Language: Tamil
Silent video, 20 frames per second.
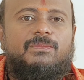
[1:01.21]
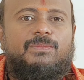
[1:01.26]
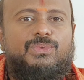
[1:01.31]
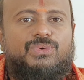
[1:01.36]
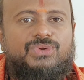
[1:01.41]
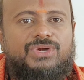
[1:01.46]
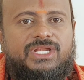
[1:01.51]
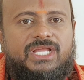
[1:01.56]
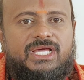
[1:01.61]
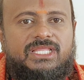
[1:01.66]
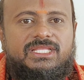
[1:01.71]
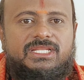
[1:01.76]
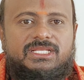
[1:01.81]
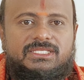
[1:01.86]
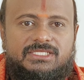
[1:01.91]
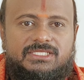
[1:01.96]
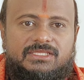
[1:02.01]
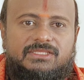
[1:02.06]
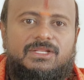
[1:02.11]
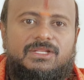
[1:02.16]
பூரட்டாதி
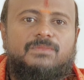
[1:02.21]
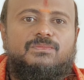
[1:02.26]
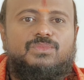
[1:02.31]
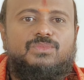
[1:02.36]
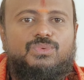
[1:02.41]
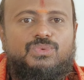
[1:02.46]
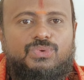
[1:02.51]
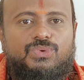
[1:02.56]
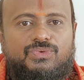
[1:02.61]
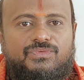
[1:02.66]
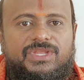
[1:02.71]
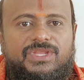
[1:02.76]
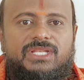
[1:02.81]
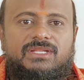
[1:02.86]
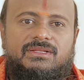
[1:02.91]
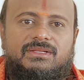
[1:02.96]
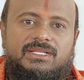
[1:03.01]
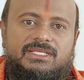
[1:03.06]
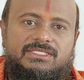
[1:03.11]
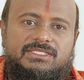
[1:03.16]
நட்சத்திரம்
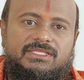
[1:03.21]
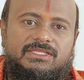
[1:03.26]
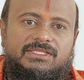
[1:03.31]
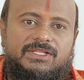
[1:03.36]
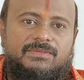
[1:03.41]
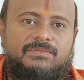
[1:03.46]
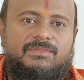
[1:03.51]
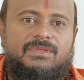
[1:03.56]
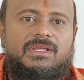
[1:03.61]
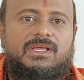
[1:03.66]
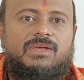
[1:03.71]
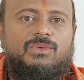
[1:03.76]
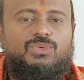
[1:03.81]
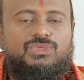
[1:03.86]
குருவின் நட்சத்திரம்